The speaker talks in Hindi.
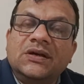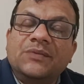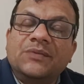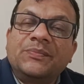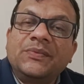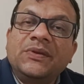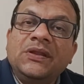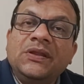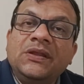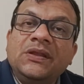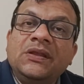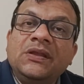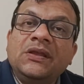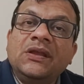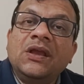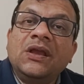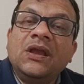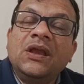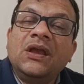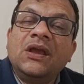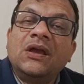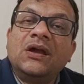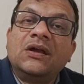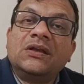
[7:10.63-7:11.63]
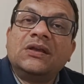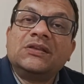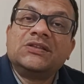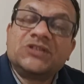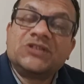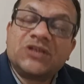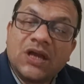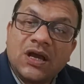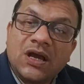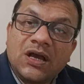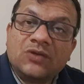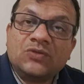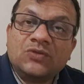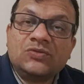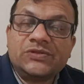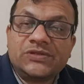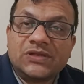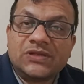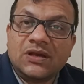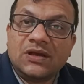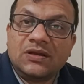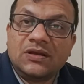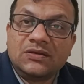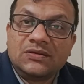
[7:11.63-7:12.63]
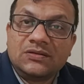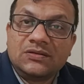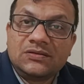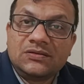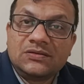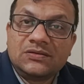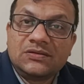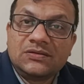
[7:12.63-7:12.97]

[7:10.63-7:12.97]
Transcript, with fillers: अपनी इच्छा अनुसार